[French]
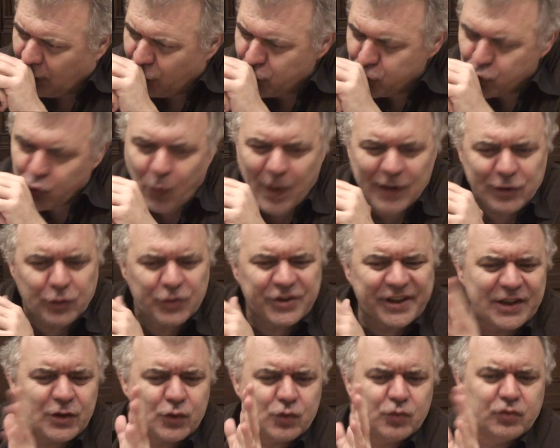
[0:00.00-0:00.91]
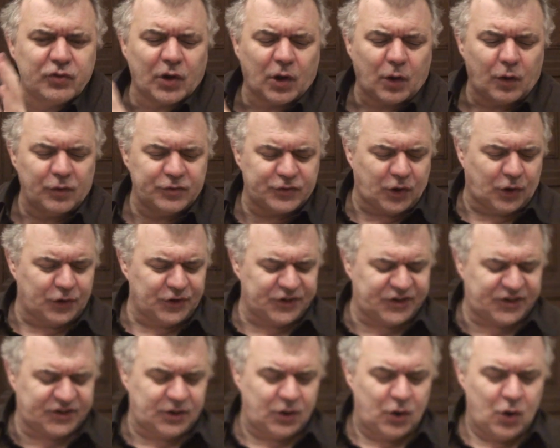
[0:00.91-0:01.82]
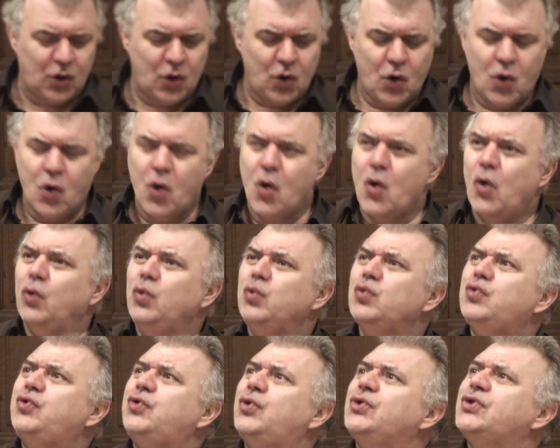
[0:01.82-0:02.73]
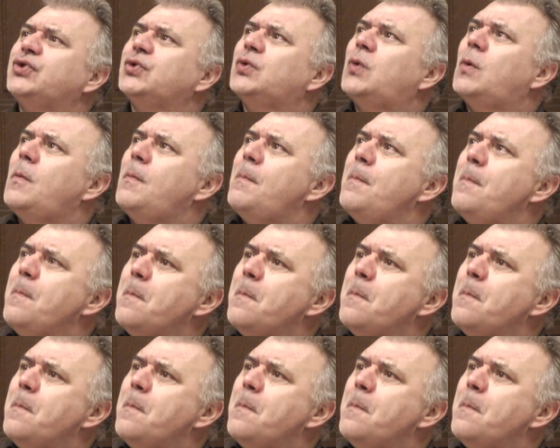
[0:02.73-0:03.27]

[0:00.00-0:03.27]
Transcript: Je crois que très souvent, en France, nous faisons,